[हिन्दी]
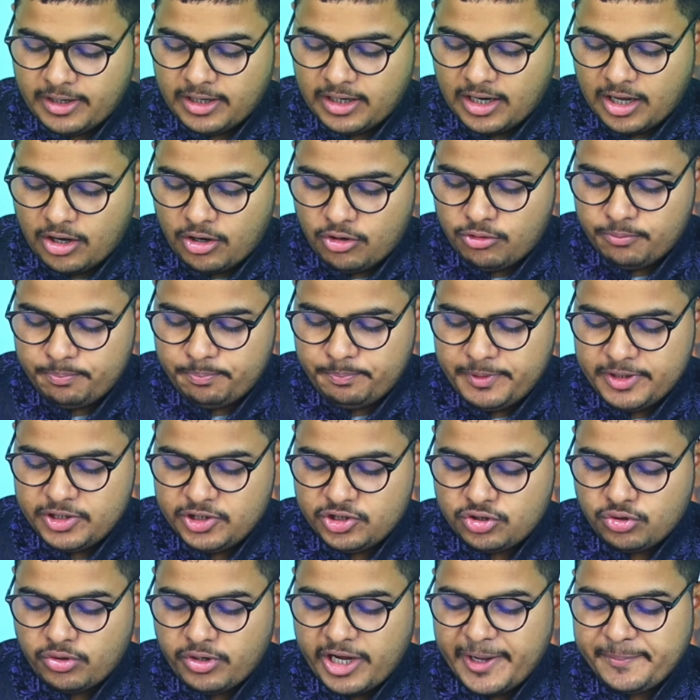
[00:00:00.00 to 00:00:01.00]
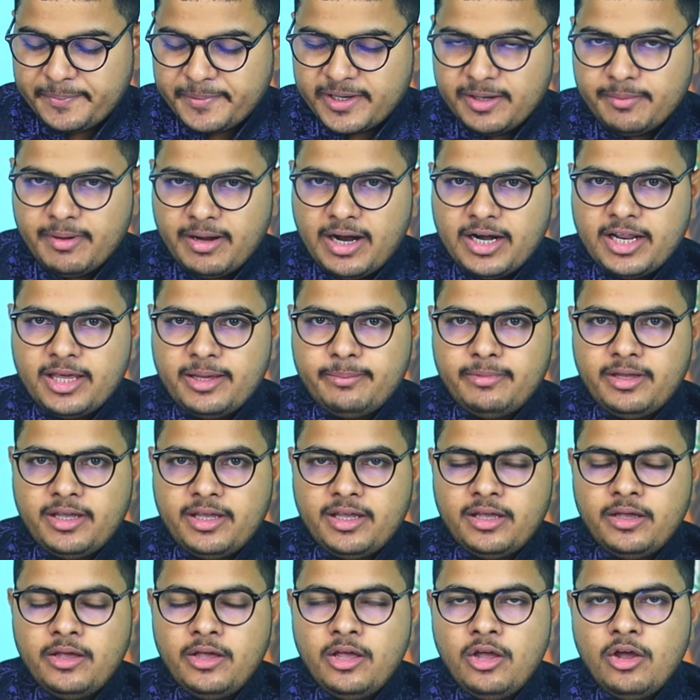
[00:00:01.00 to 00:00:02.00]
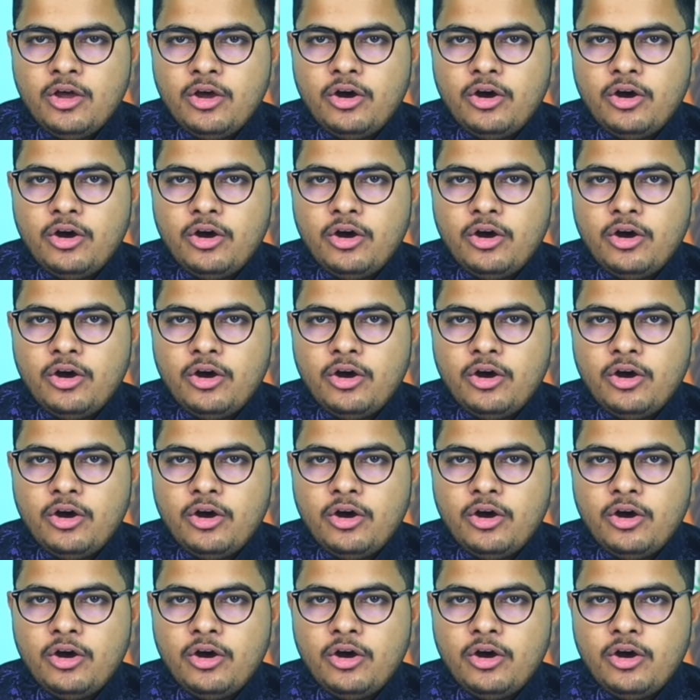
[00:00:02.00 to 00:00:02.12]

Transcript: वाला हूं बिंजो ऐप के बारे में